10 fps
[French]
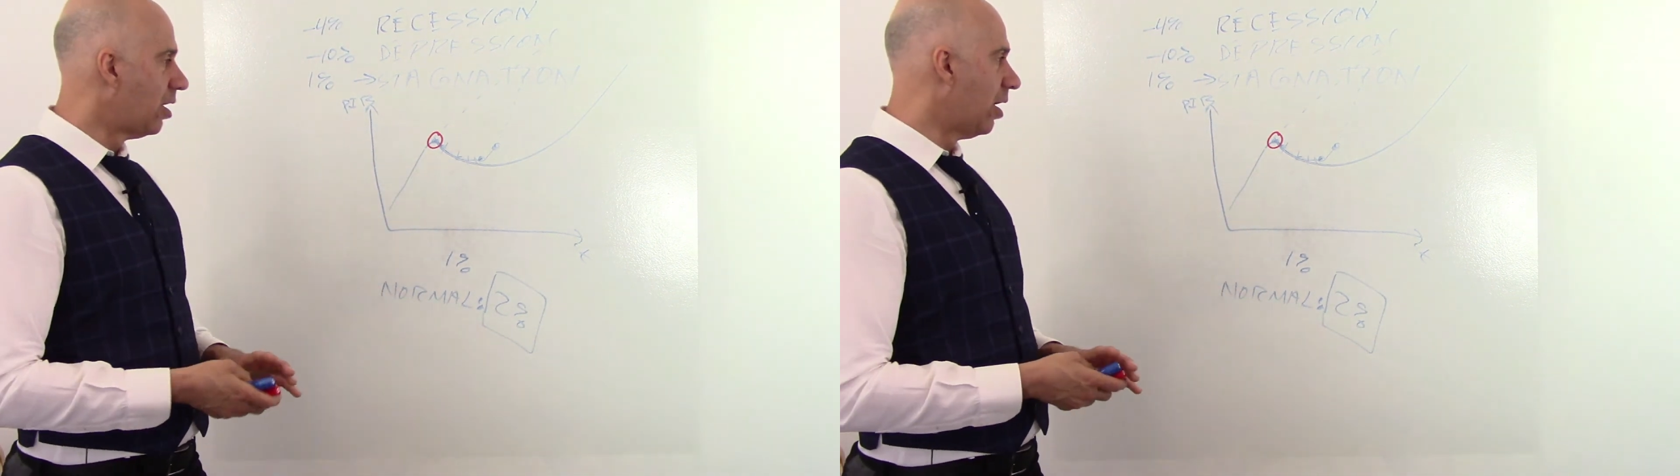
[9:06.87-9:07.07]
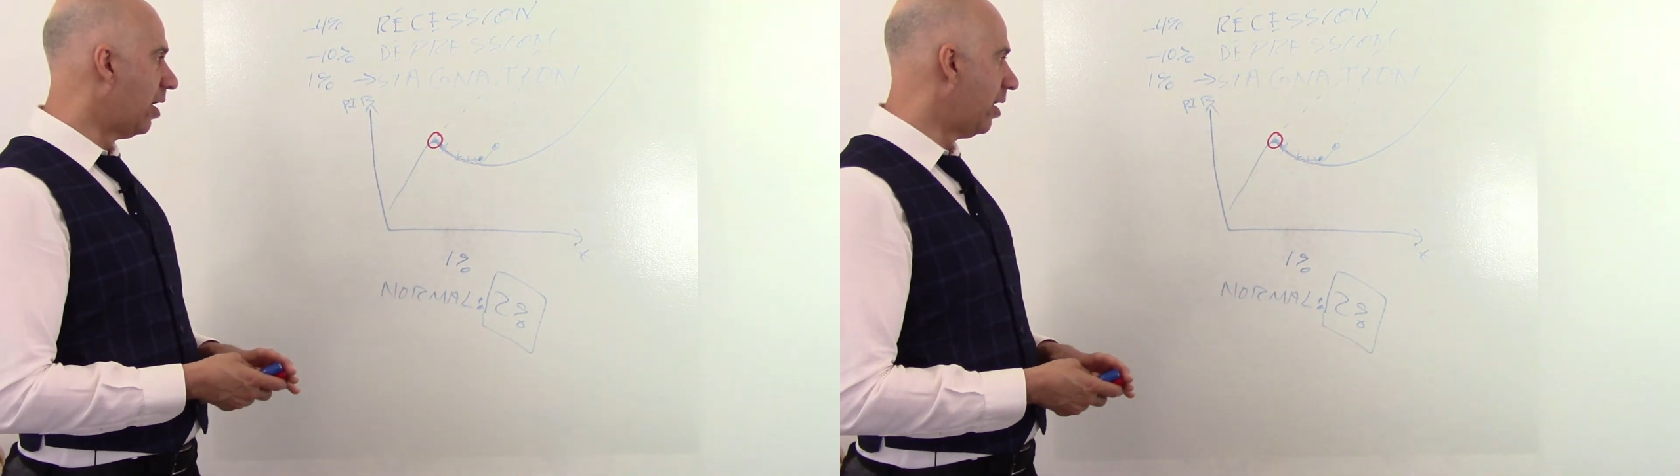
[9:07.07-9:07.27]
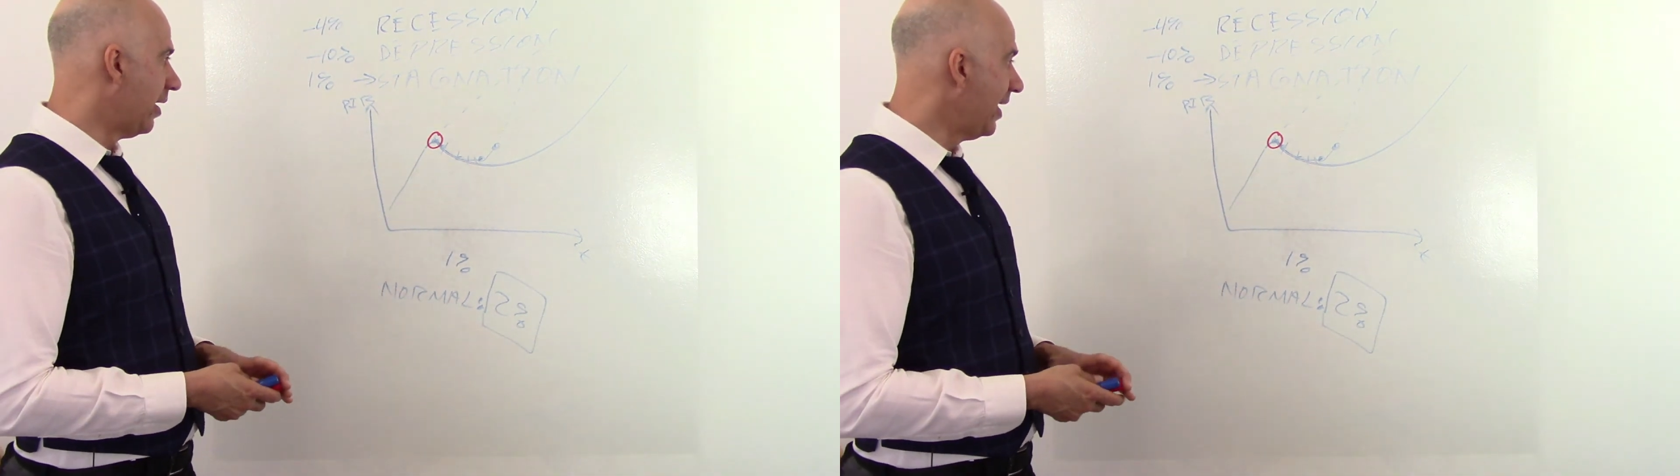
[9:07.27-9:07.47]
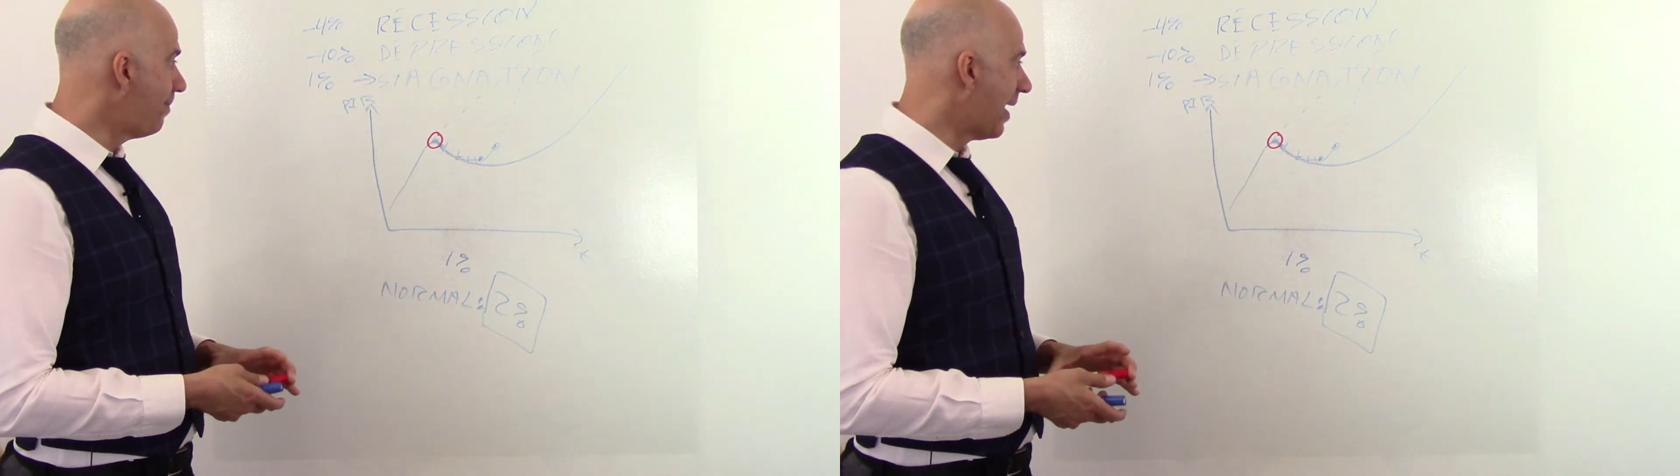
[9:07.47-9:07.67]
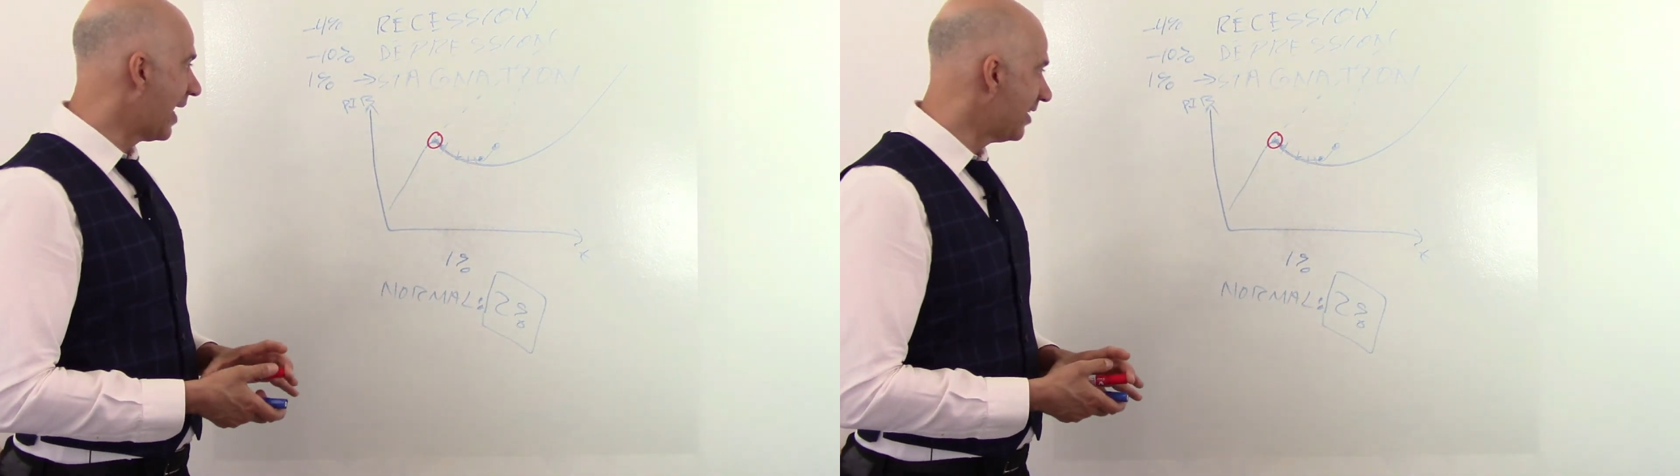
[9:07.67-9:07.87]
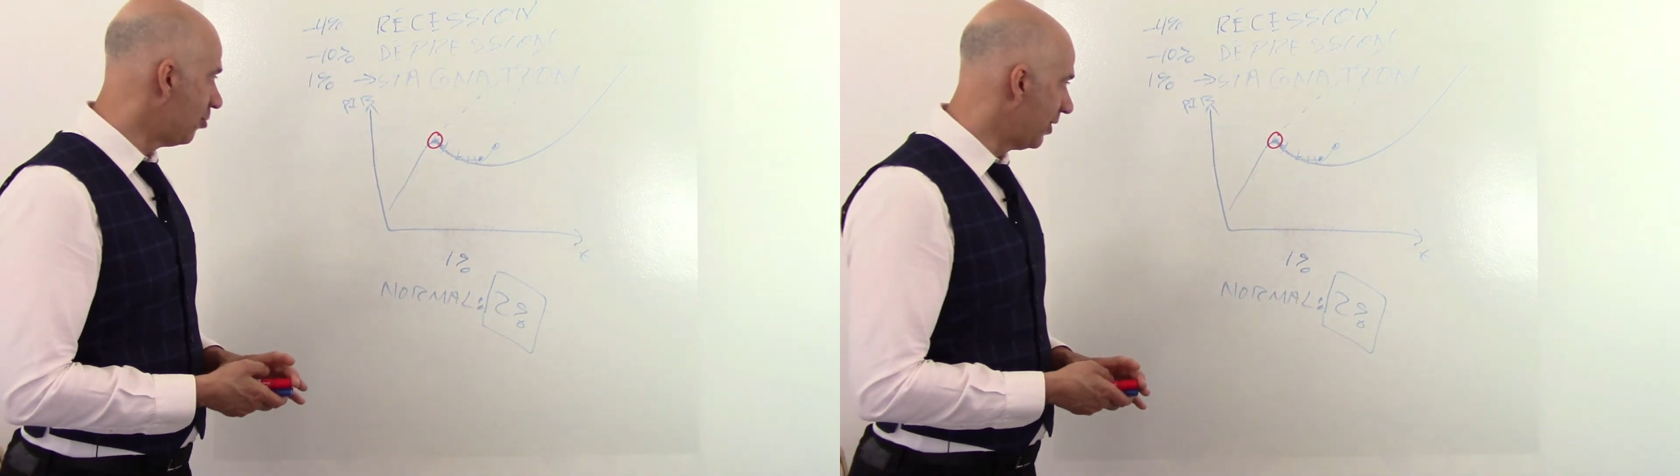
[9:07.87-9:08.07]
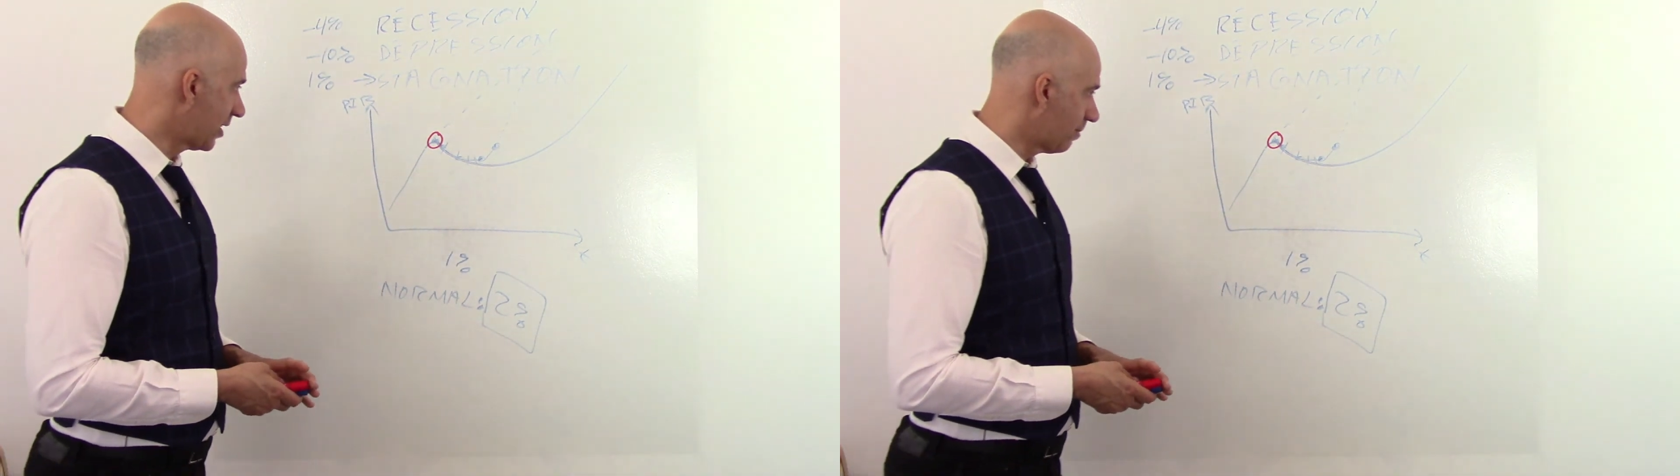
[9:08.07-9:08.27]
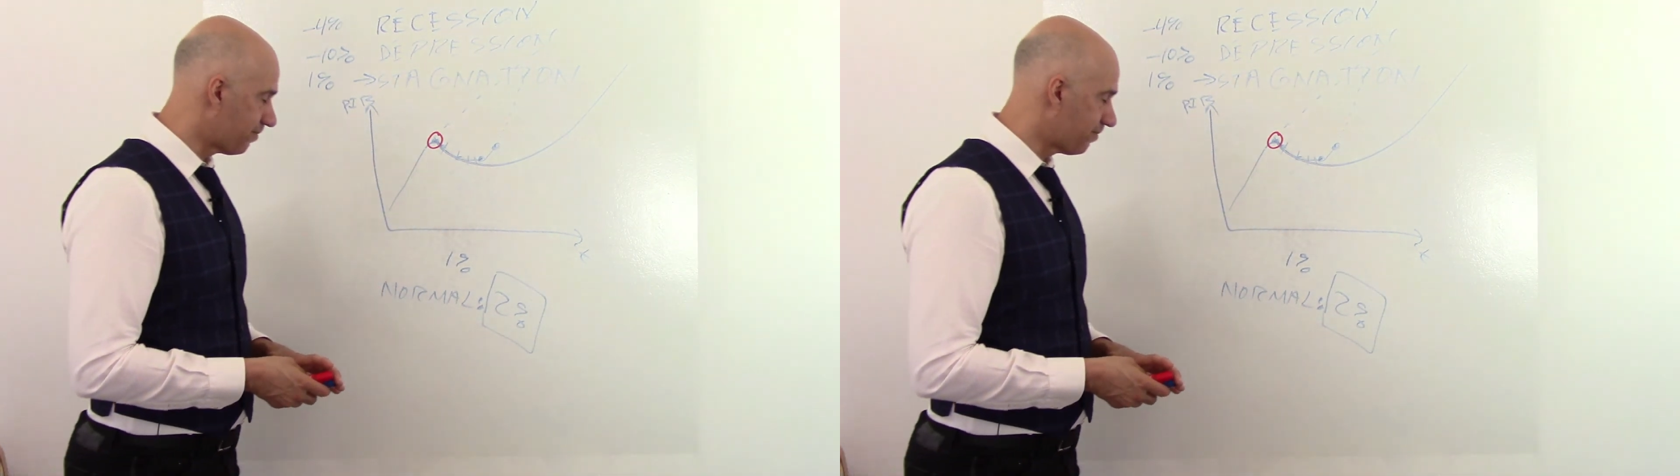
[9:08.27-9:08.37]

Euh, et par la suite,